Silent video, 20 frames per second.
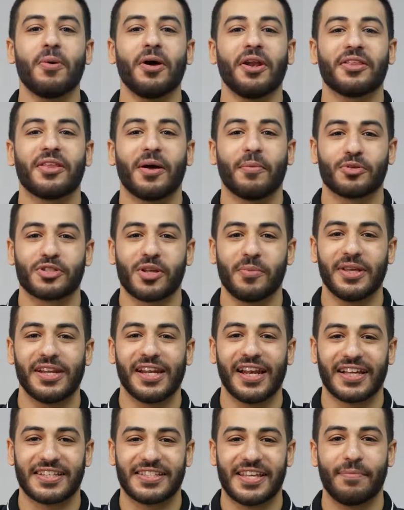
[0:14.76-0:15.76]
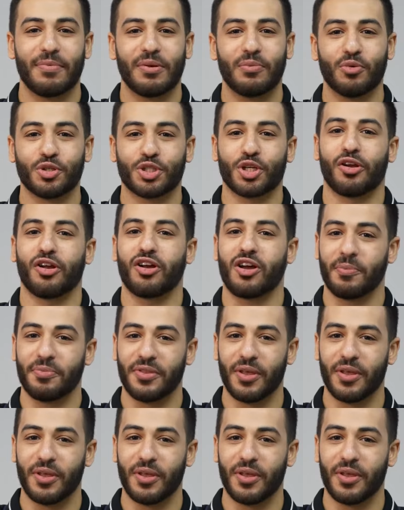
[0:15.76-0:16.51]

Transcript: معرض ابو ظبي للاغذيه بالمشاركه